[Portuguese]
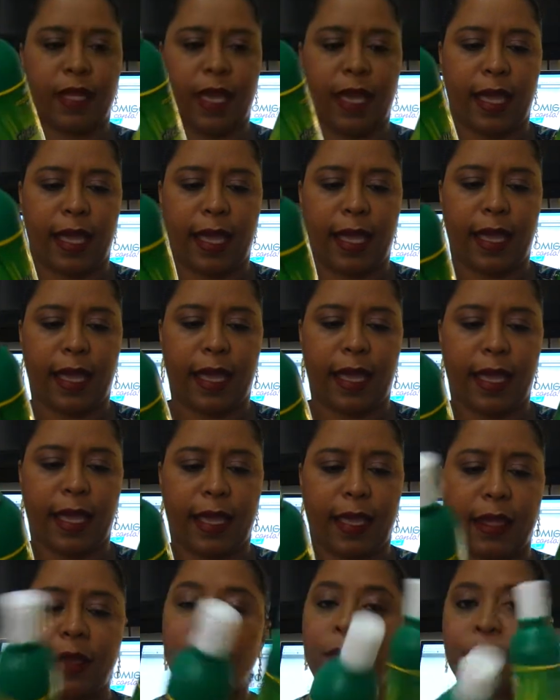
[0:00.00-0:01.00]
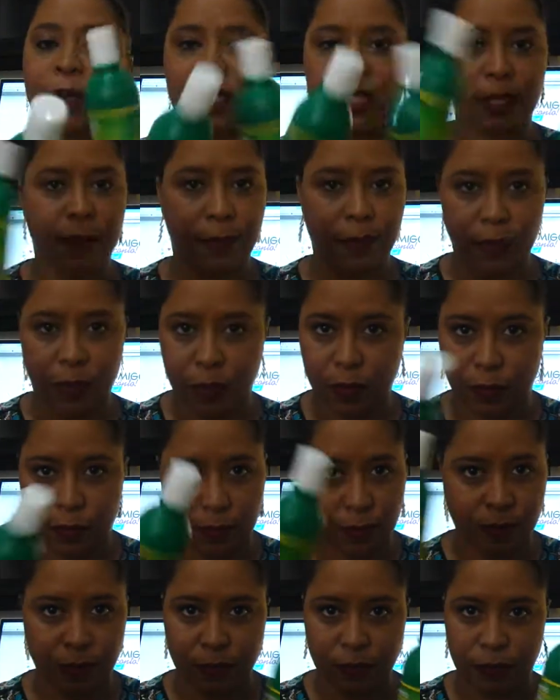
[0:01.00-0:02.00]
é, eu percebi
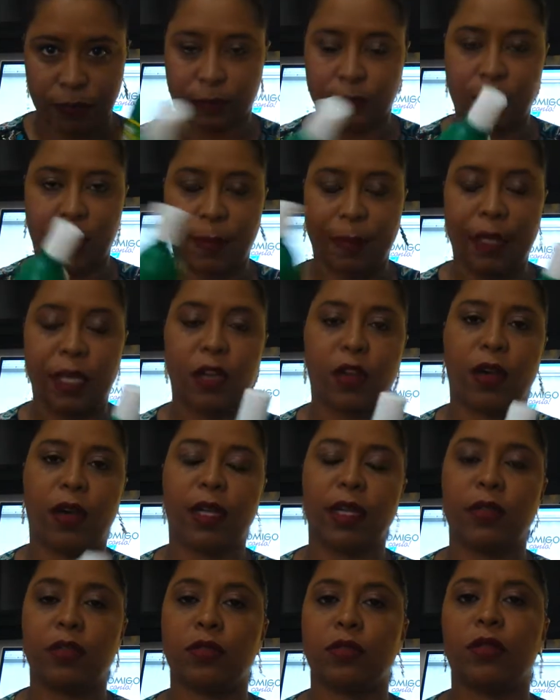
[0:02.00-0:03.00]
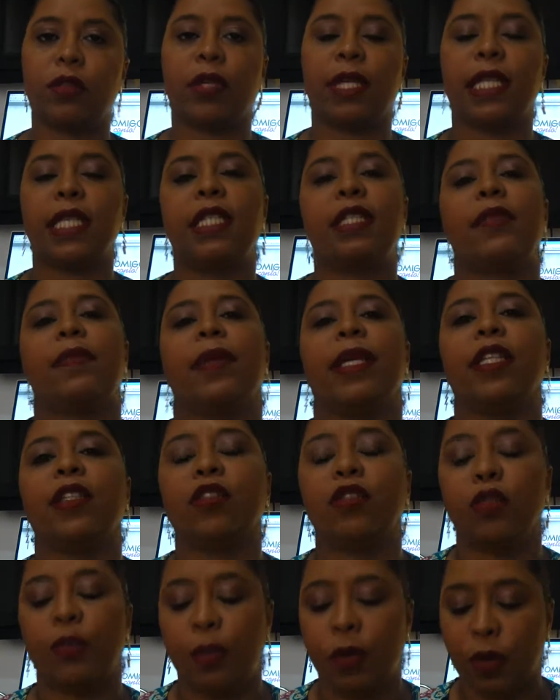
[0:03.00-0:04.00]
um, uma melhora no
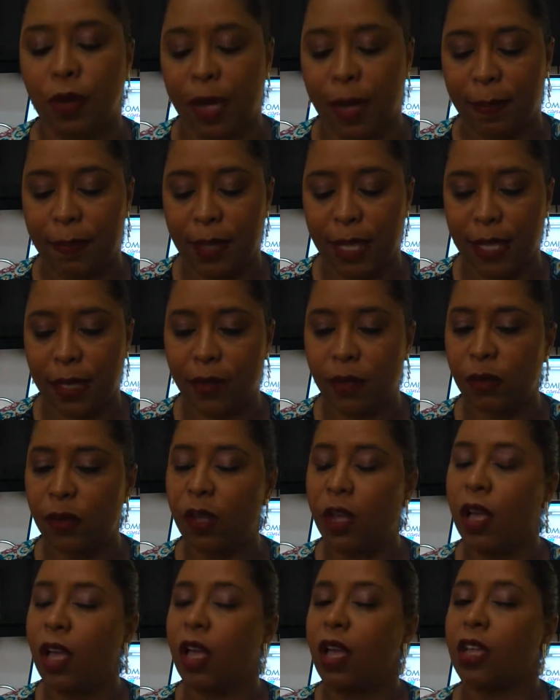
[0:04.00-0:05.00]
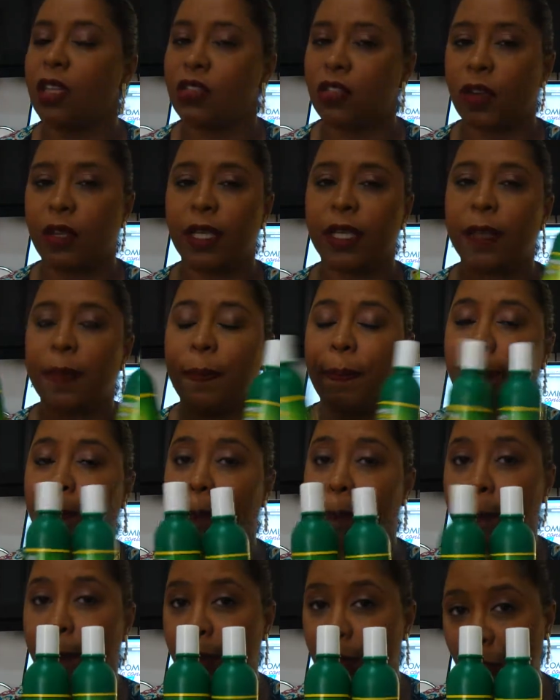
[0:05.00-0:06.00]
crescimento do meu cabelo, só que
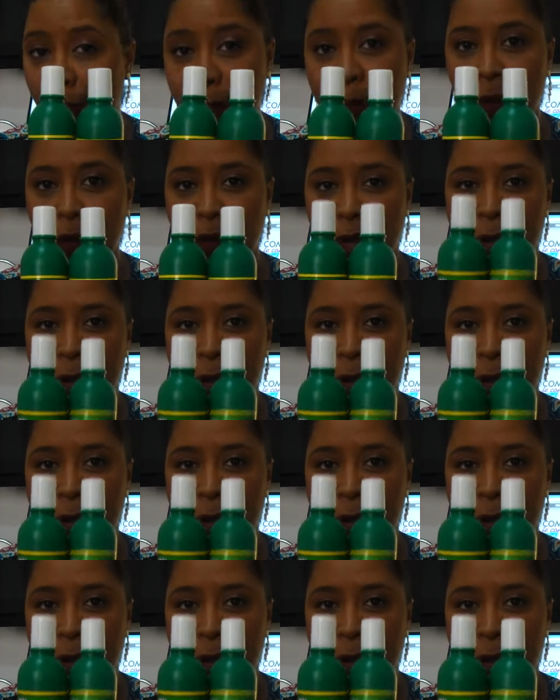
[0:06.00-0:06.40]
pro meu